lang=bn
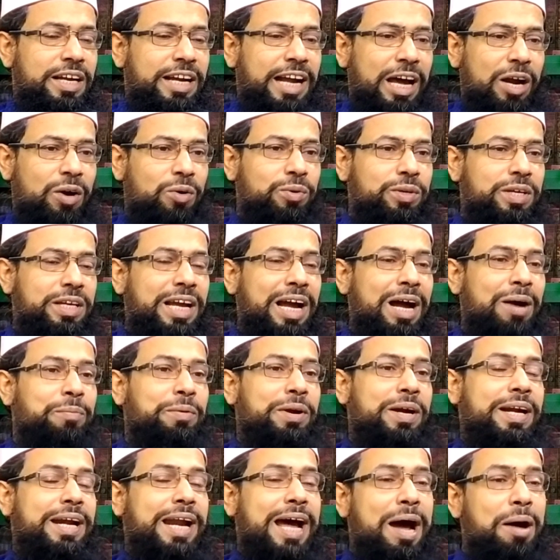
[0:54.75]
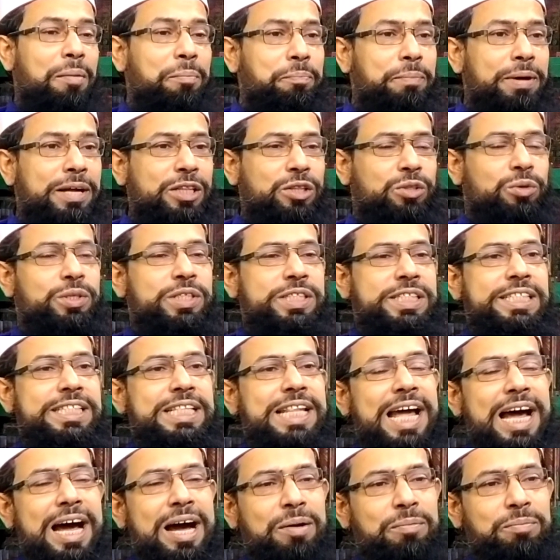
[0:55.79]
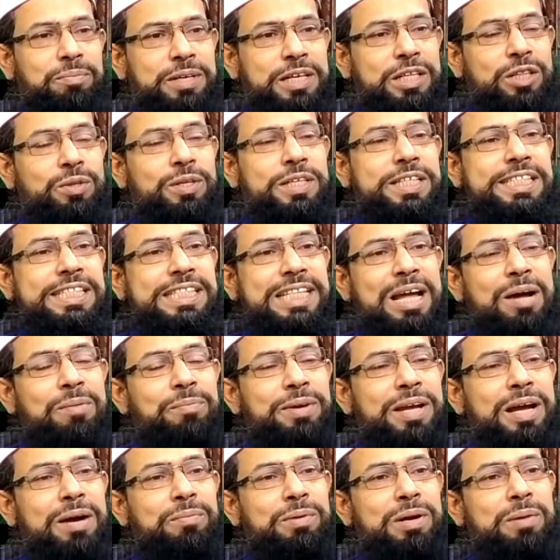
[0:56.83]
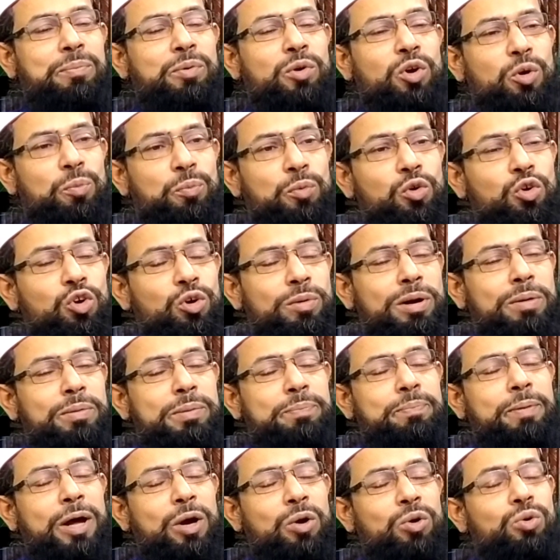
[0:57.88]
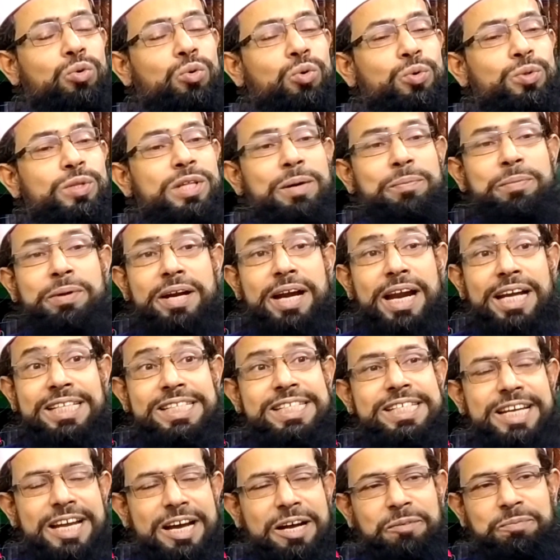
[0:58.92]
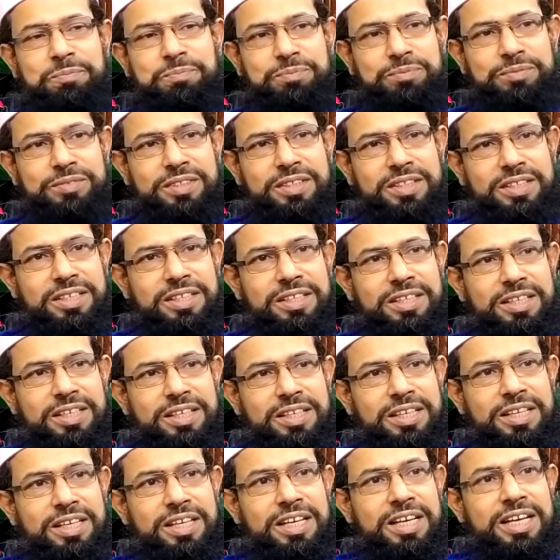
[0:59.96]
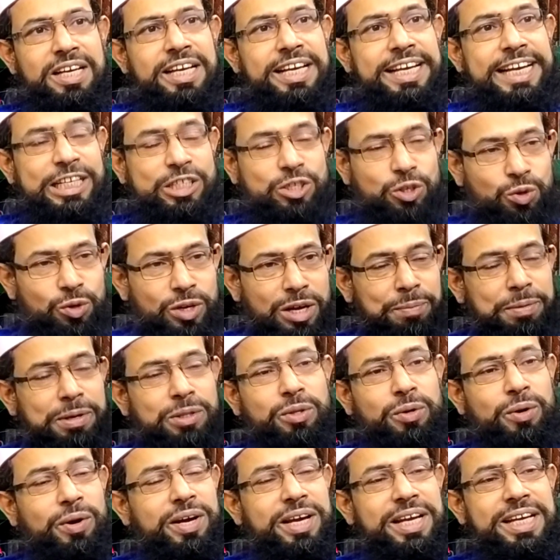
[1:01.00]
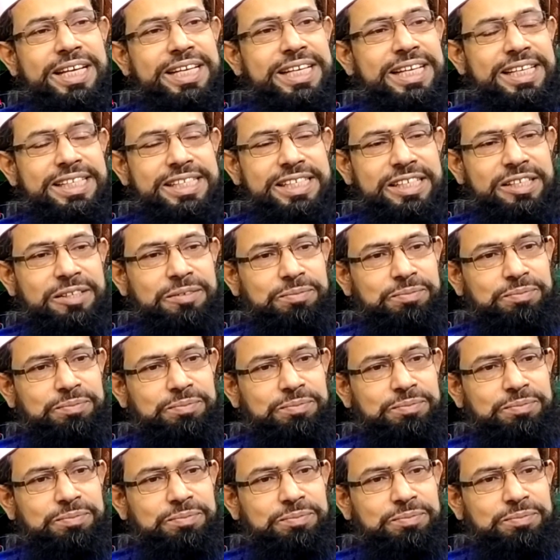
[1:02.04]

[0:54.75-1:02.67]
কারণ কি আমরা নাম মাত্র ইসলাম কিন্তু ইসলামকে আমরা পরিপূর্ণভাবে পালন করতে আমরা রাজি না এই জন্যই আমরা ধরা খেয়ে গিয়েছি